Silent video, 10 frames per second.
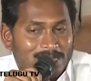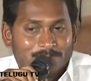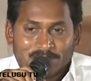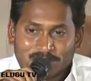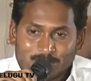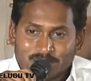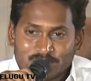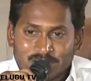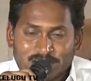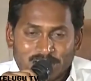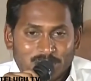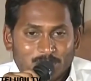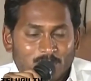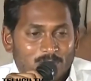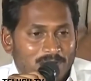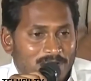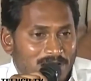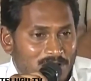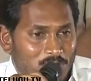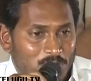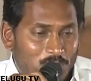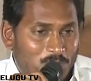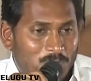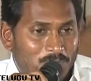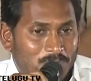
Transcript: ఇదే పెద్ద మనిషి చంద్రబాబు నాయుడు గారితోనూ